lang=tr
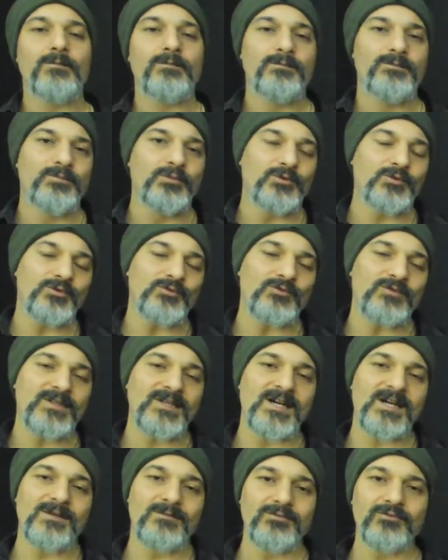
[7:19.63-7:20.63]
Bütün
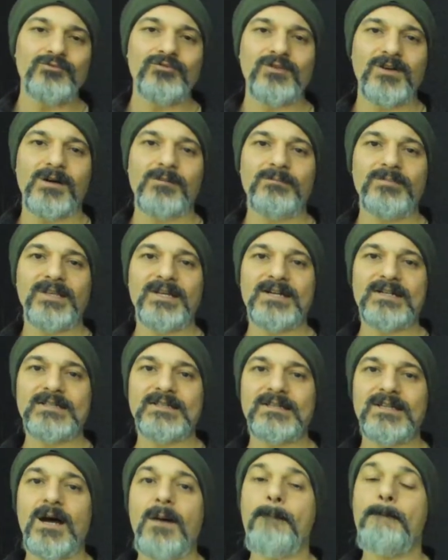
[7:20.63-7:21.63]
diğer
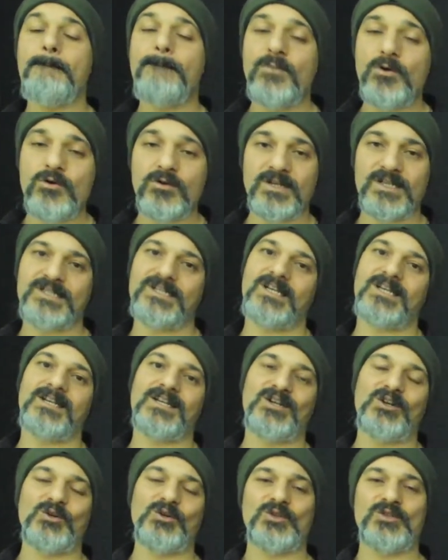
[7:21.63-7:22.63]
bootcamp'larda da böyle
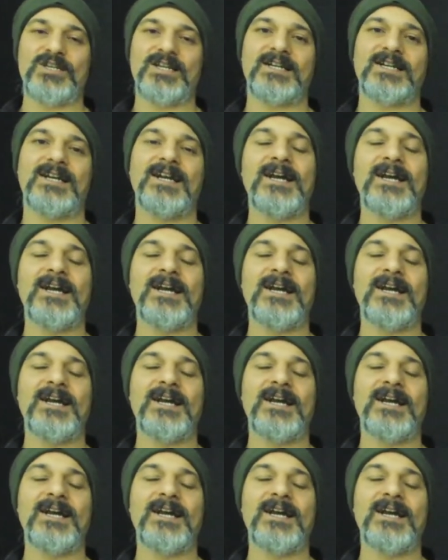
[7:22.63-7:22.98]
şeyler olacak.